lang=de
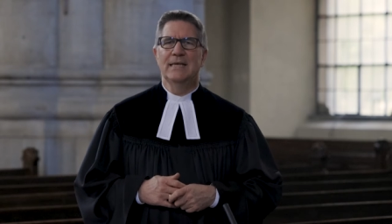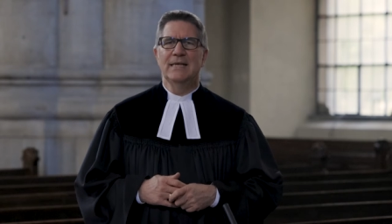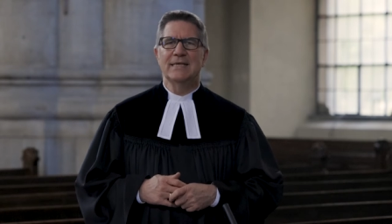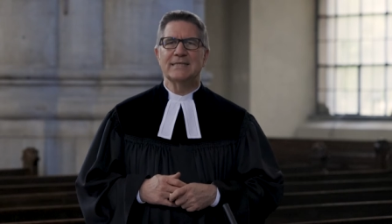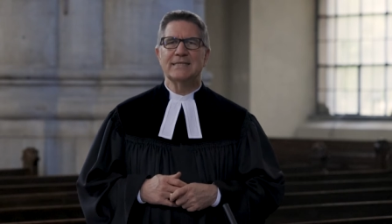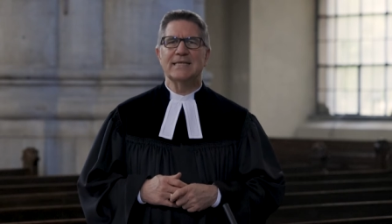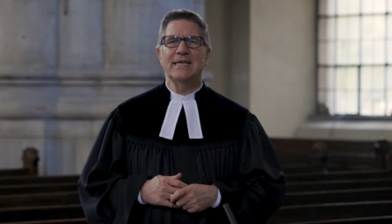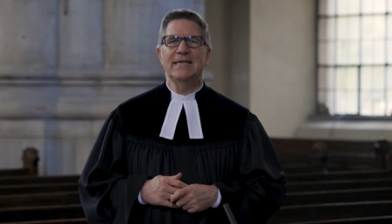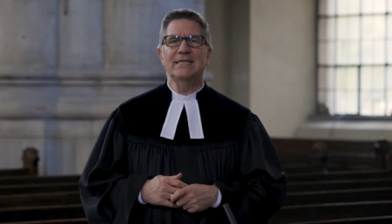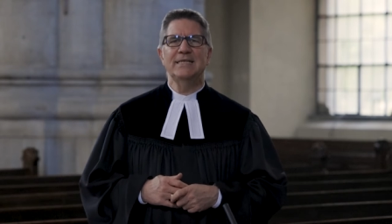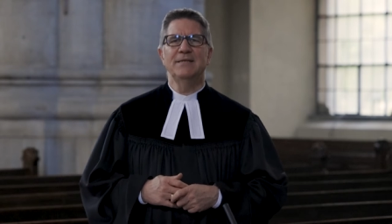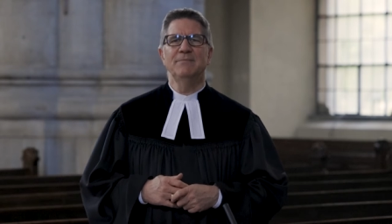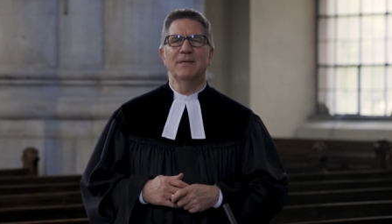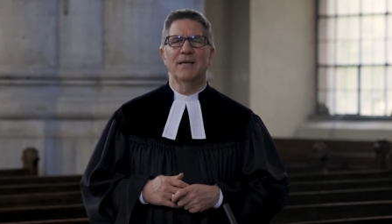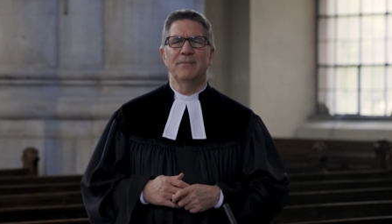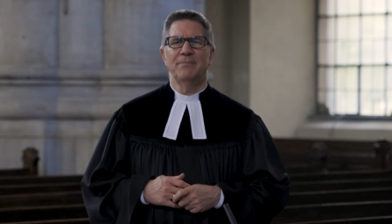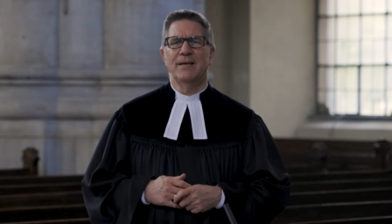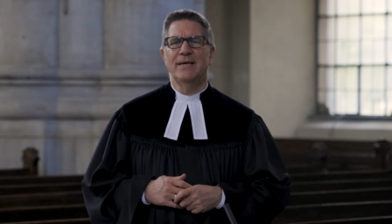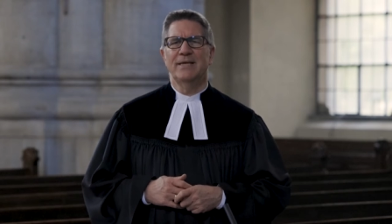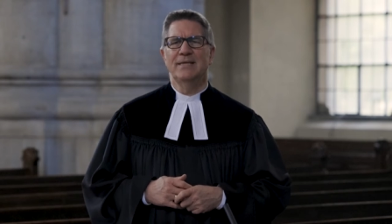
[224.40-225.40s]
Es geht ihm
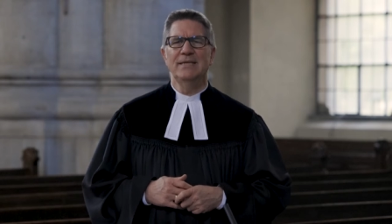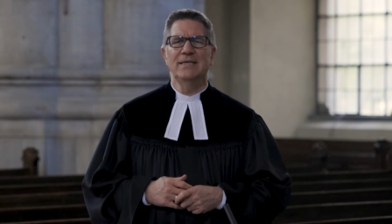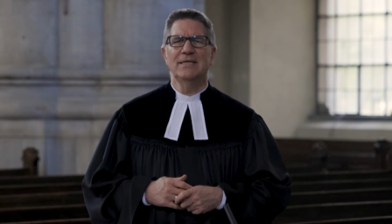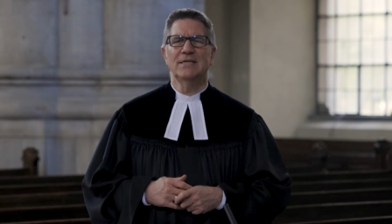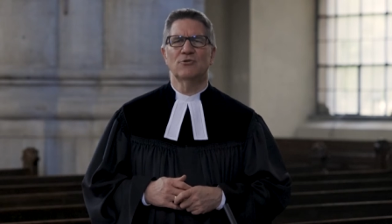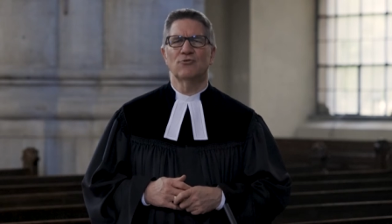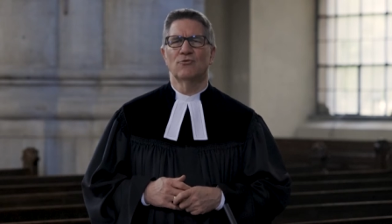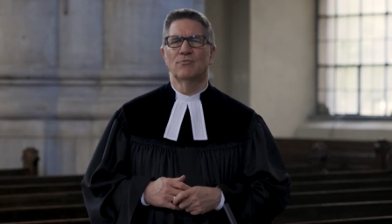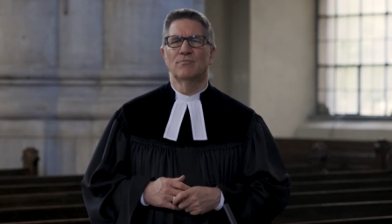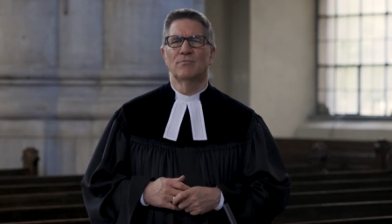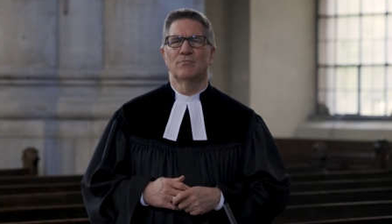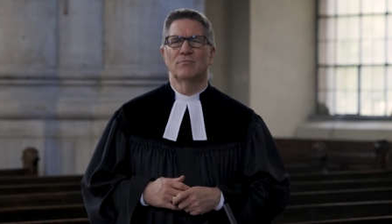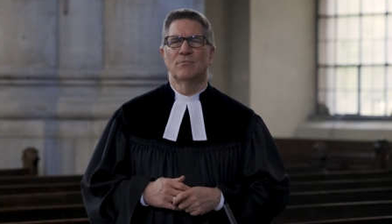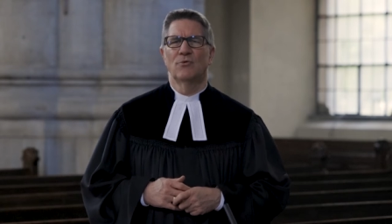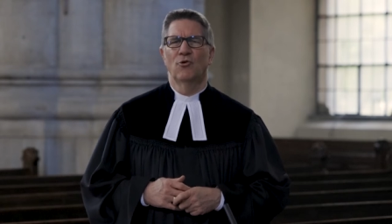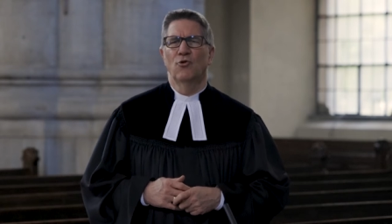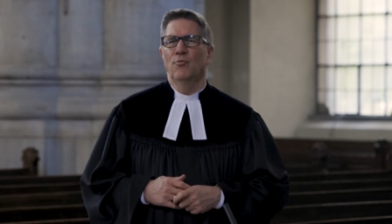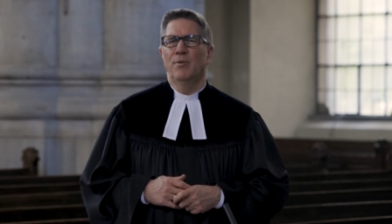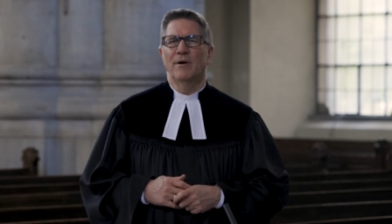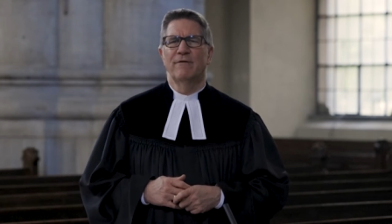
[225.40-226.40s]
dabei nicht um
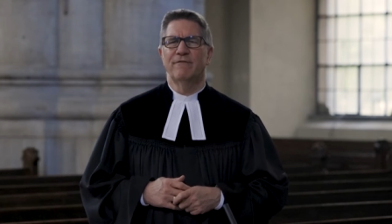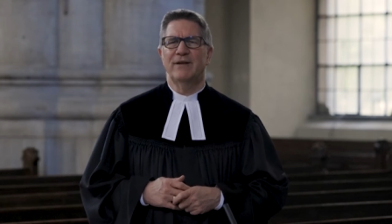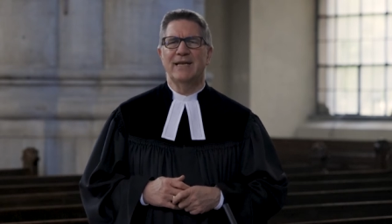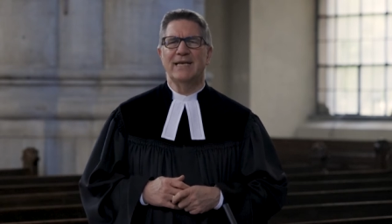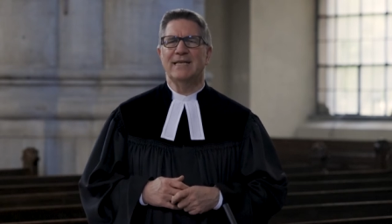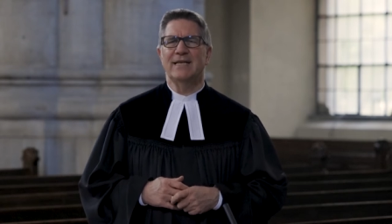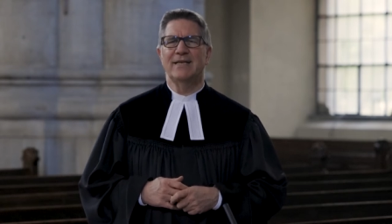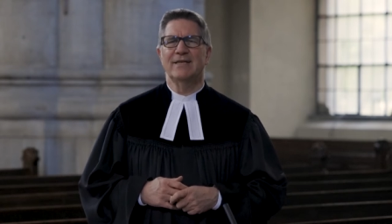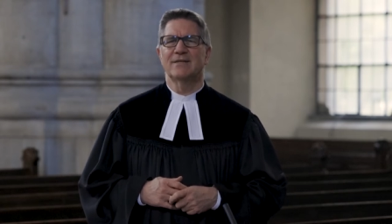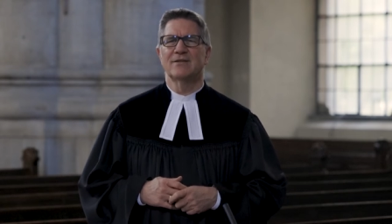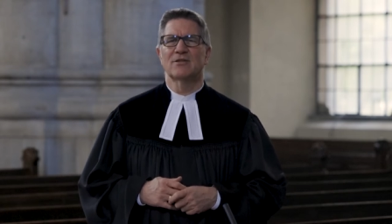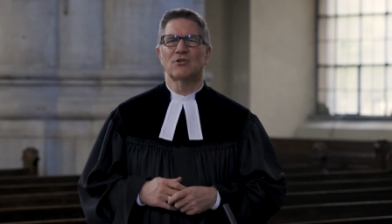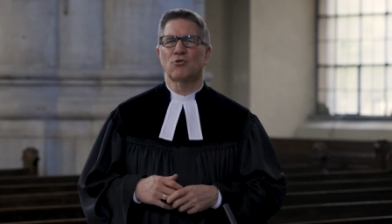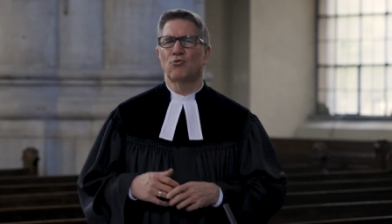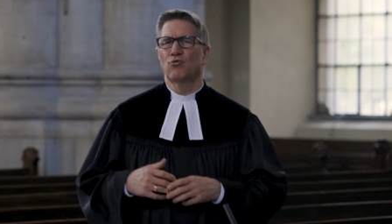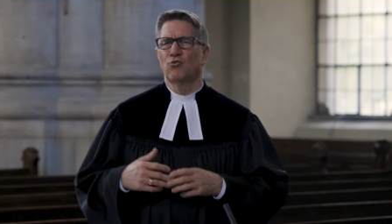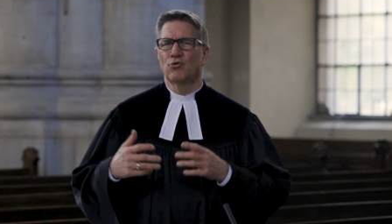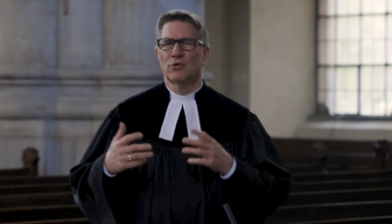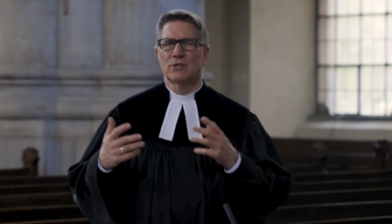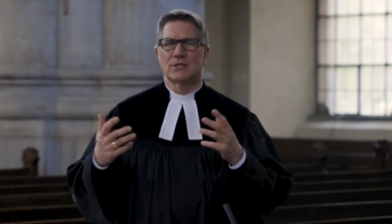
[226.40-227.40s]
oberflächlichen
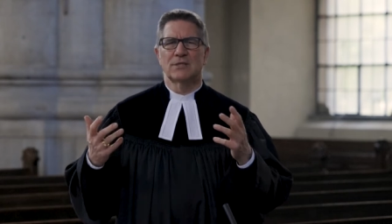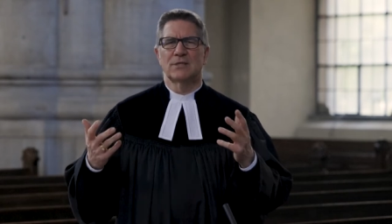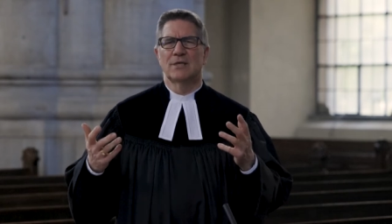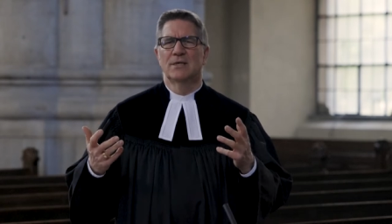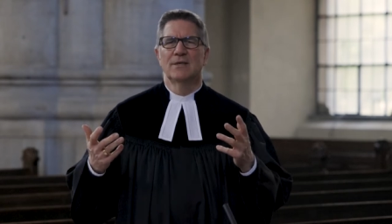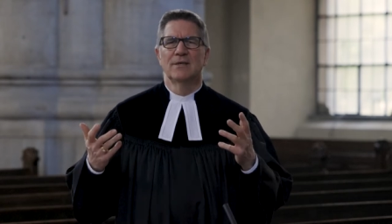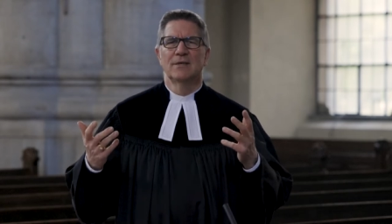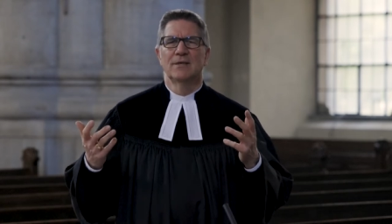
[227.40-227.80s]
Trost,